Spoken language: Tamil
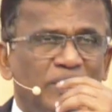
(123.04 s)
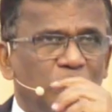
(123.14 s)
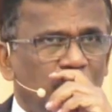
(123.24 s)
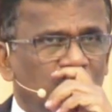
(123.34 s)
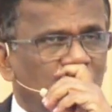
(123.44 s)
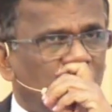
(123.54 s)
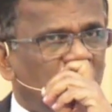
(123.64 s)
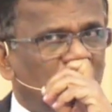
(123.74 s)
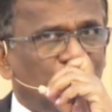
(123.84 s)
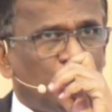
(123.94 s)
you know
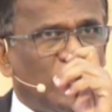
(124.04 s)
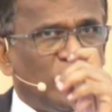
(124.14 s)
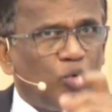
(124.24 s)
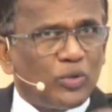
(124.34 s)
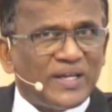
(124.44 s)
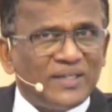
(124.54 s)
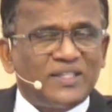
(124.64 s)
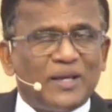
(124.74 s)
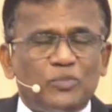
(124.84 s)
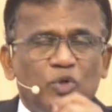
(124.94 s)
if யூ will லுக் அட்
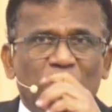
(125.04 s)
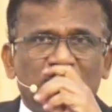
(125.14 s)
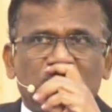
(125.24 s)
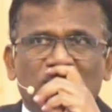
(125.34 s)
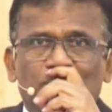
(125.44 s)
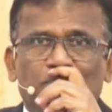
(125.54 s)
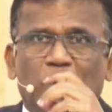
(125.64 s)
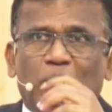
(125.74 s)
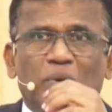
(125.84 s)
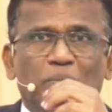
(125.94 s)
தெம் யூ will say
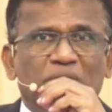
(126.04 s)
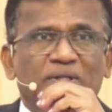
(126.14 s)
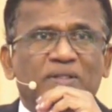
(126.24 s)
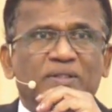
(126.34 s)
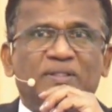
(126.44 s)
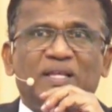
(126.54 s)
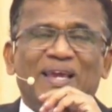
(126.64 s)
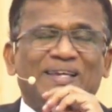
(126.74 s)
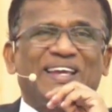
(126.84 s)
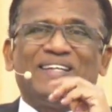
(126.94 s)
probably தே
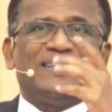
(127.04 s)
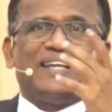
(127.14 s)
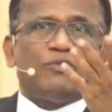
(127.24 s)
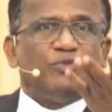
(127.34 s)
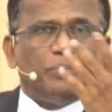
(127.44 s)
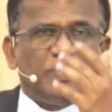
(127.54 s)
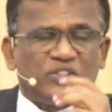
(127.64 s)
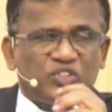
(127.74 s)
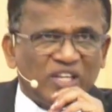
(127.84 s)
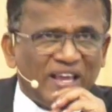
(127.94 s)
கேன் never be
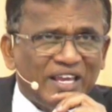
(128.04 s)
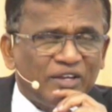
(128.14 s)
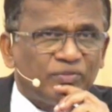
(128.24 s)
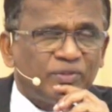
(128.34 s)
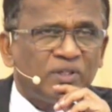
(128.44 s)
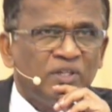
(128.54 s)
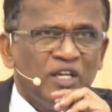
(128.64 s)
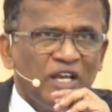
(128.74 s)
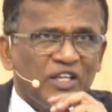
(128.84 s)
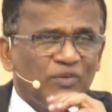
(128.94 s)
சேவ்
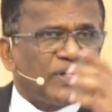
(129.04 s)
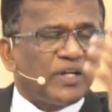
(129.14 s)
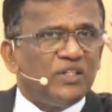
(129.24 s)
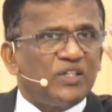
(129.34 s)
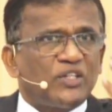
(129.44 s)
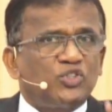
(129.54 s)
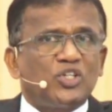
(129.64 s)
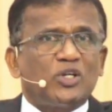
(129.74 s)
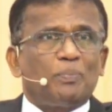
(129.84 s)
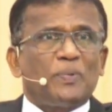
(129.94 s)
இவர்கள்
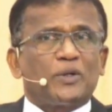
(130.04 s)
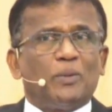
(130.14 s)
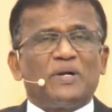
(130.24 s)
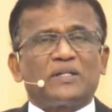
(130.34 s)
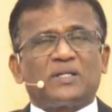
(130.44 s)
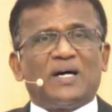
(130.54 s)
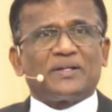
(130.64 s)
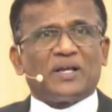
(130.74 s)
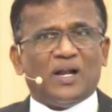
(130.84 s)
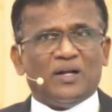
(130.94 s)
ரட்சிக்கப்பட
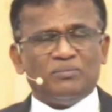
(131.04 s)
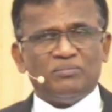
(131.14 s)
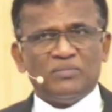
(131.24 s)
மாட்டார்கள்